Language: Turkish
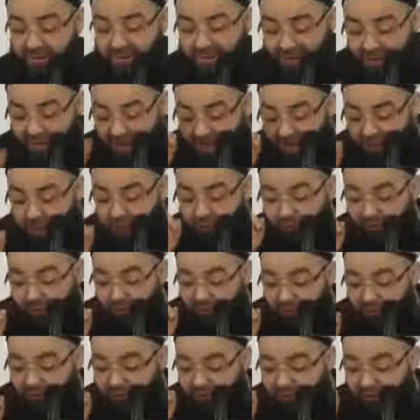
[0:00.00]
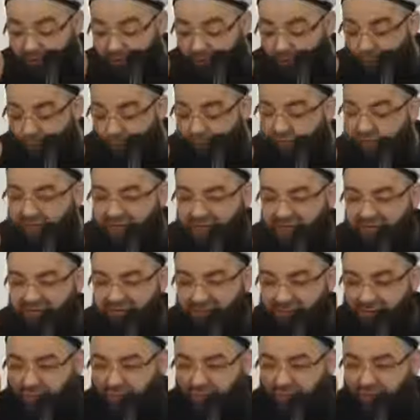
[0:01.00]
Üzüntü, bu ayrı bir şey,
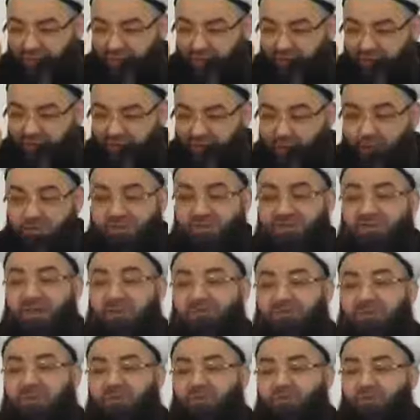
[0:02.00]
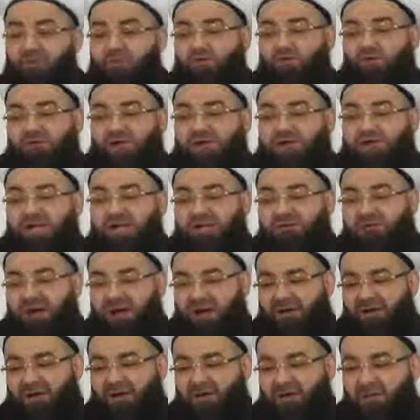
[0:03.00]
din dedi bu. Ve asıl sen
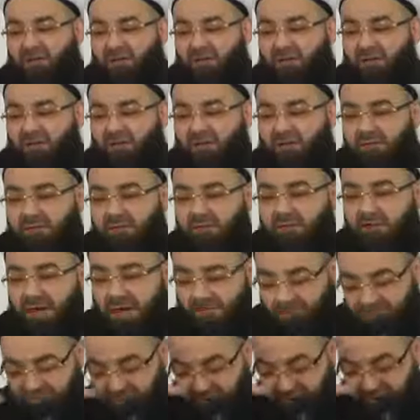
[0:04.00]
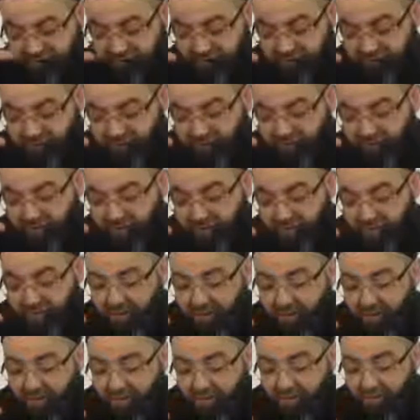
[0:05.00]
gezdi, dileyle yıka, zikir yıka.
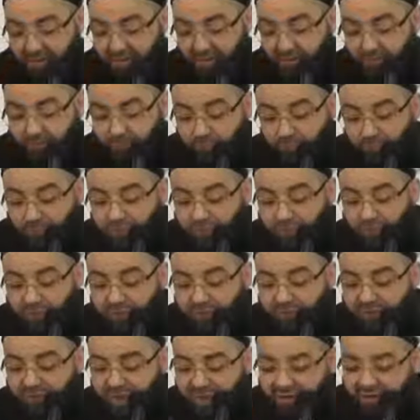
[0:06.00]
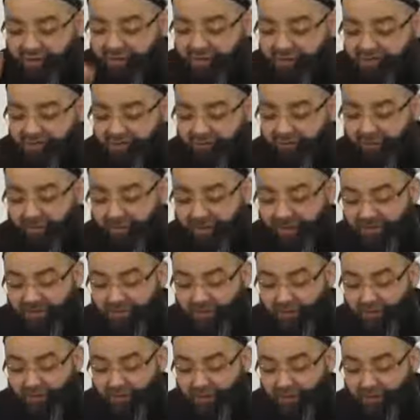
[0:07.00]
Ne Allah la ilahe Allah, cumlar dili
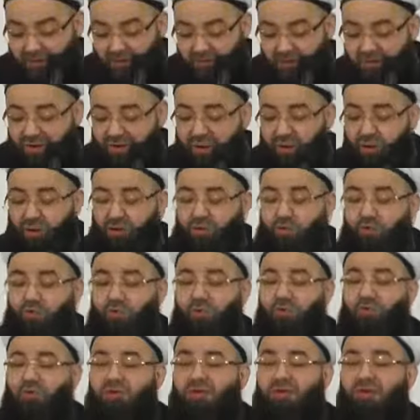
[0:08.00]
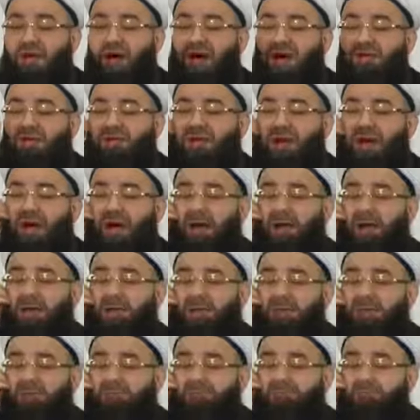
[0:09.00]
yıka. Ne ki kibat, tesil ve teke, ilma,
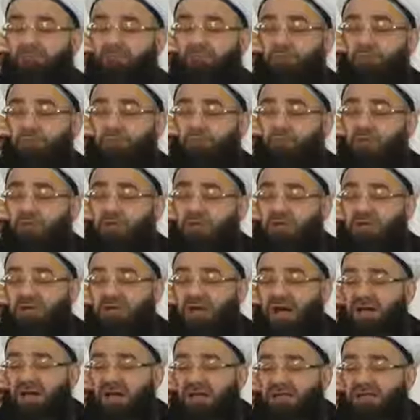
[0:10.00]
denini suyla yıkadı.